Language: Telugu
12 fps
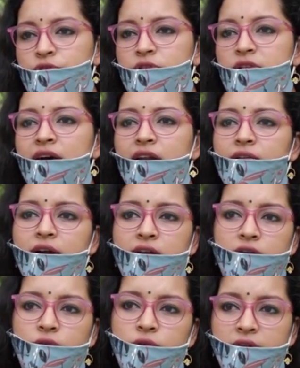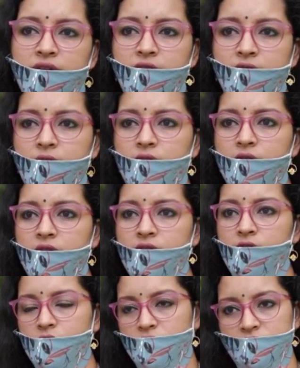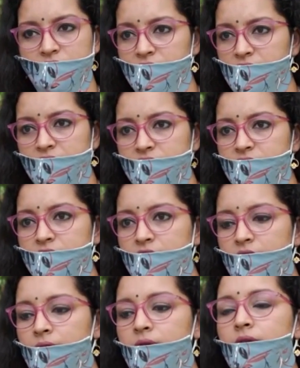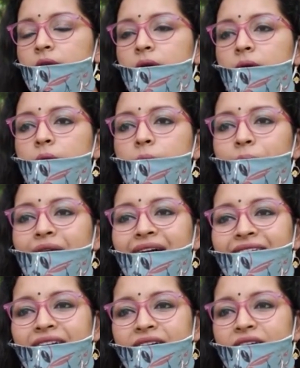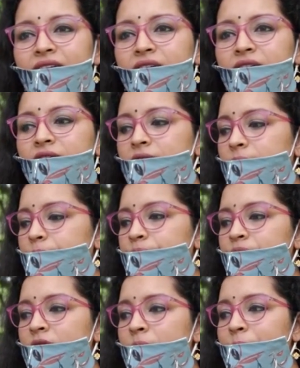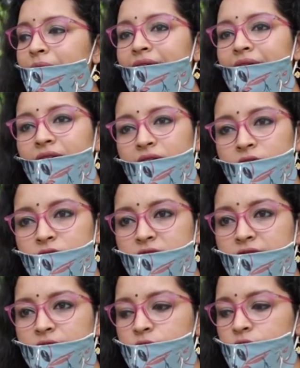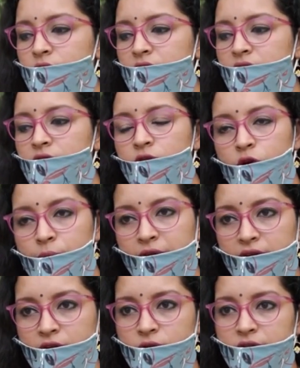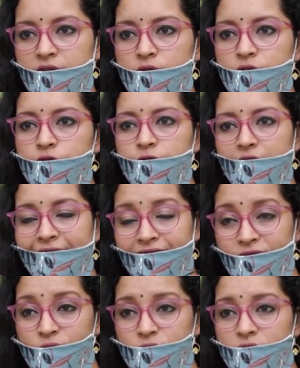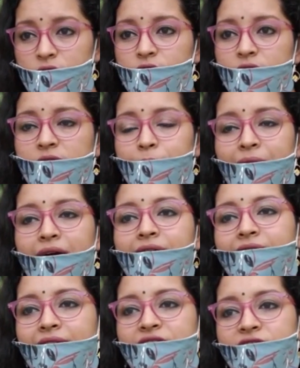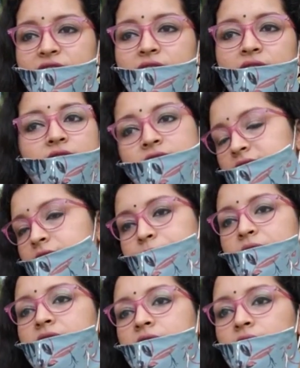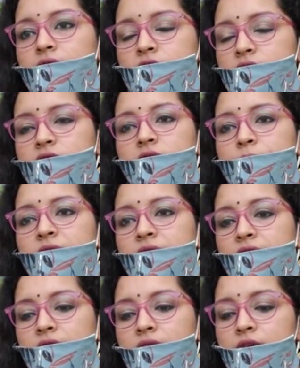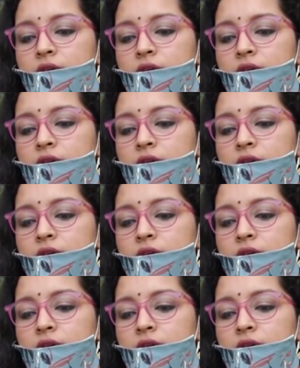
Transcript: చూసి అలవాటు ఉండేది కానీ కొత్త జనరేషన్కి ప్లాంటింగ్ కానీ ప్లే గ్రౌండ్స్ లేవు ఇంట్లో ప్లే గ్రౌండ్ లేదు ఫ్లాట్లో ఉంటున్నారు వాళ్ళకి ప్లాంటేషన్ ఈ కన్సెప్ట్ లేదు చిన్నపిల్లలకి